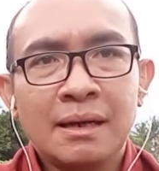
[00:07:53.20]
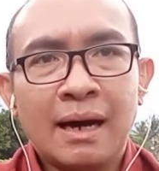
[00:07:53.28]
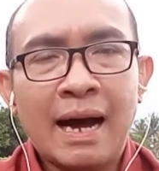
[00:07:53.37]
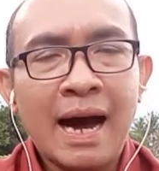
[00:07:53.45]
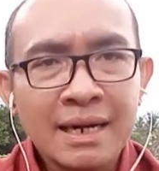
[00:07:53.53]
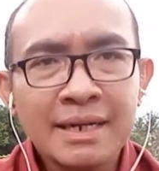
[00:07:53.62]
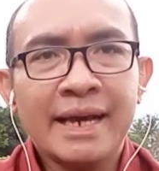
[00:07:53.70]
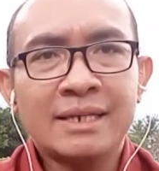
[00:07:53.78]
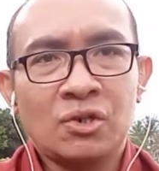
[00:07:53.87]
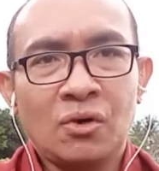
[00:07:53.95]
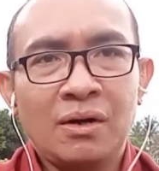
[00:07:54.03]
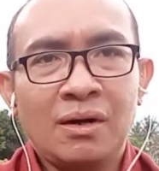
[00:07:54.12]
hari
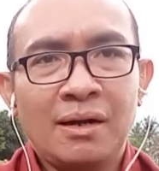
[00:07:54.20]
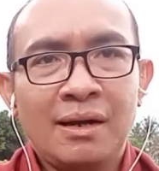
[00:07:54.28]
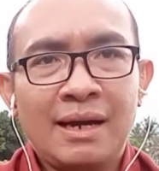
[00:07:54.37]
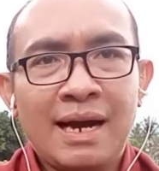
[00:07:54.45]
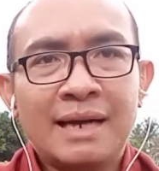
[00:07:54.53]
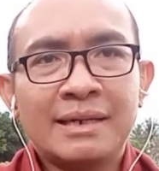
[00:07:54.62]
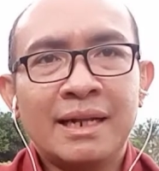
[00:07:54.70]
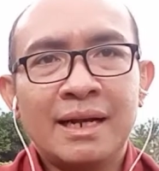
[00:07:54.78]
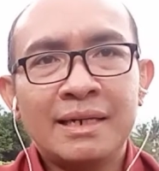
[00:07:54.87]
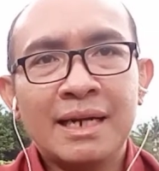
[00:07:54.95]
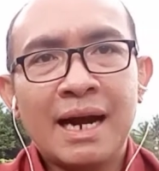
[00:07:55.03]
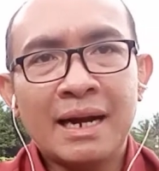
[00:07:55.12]
esok adalah
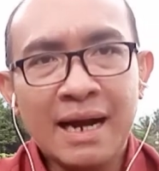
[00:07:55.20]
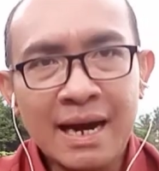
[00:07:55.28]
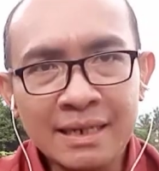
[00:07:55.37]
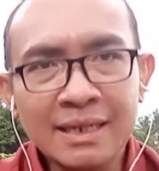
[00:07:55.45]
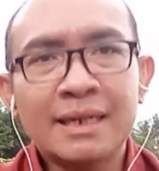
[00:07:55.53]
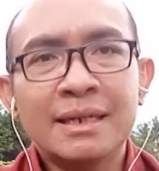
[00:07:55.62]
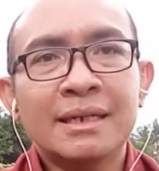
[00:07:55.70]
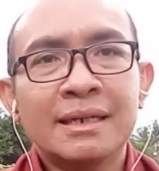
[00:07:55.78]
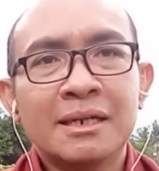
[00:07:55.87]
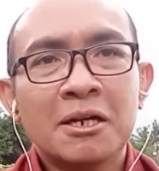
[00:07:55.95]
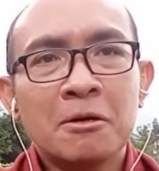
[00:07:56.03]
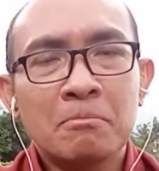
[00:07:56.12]
dengan hari ini
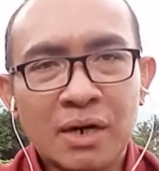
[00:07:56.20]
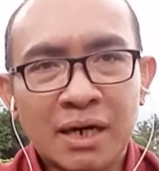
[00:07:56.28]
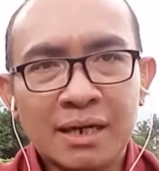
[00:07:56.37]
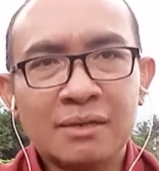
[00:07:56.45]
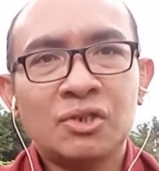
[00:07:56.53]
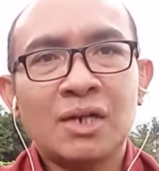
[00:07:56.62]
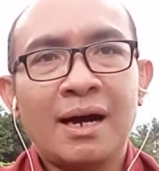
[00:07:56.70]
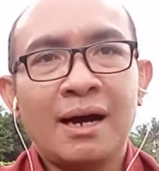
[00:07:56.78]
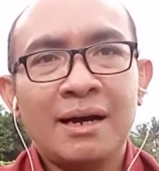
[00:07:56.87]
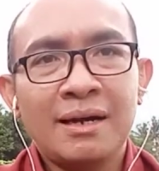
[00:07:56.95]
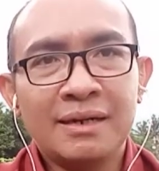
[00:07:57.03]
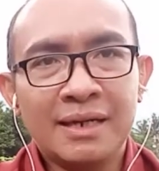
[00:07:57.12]
bekerja
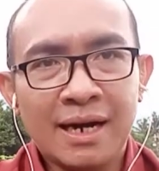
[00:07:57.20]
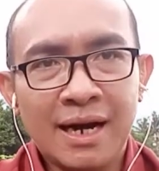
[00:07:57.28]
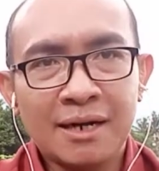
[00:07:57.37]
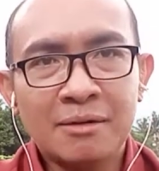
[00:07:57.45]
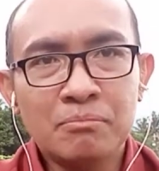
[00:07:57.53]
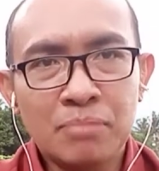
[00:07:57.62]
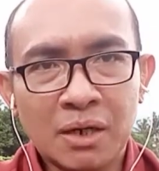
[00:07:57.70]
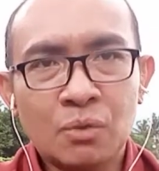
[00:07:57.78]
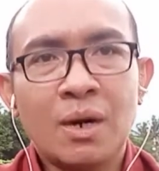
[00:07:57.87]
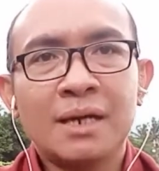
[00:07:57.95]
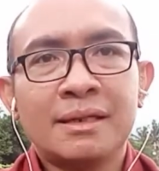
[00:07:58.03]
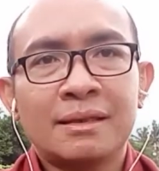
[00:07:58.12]
dengan
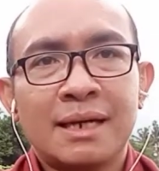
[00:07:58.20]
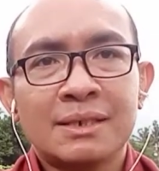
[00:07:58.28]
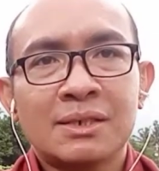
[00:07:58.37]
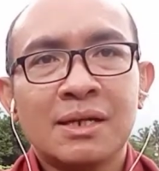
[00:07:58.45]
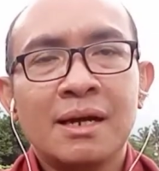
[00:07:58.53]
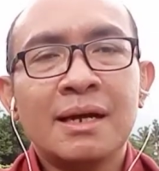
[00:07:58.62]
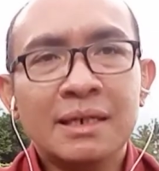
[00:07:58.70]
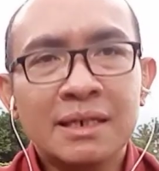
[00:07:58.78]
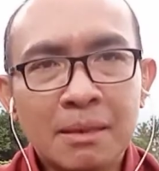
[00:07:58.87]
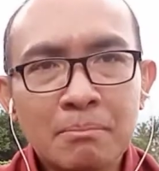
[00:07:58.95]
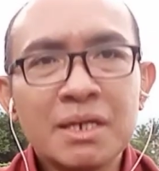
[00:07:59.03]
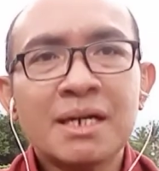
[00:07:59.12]
berkualitas
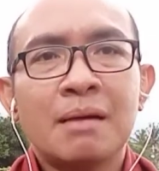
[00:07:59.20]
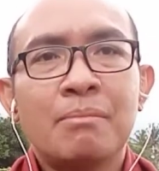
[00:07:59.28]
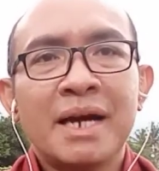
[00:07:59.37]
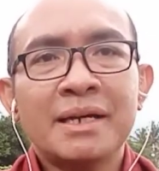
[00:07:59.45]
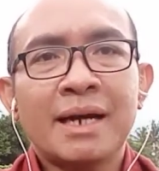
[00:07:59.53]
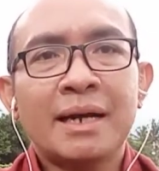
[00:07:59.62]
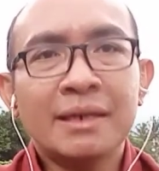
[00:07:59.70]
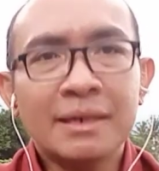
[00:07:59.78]
demi kebaikan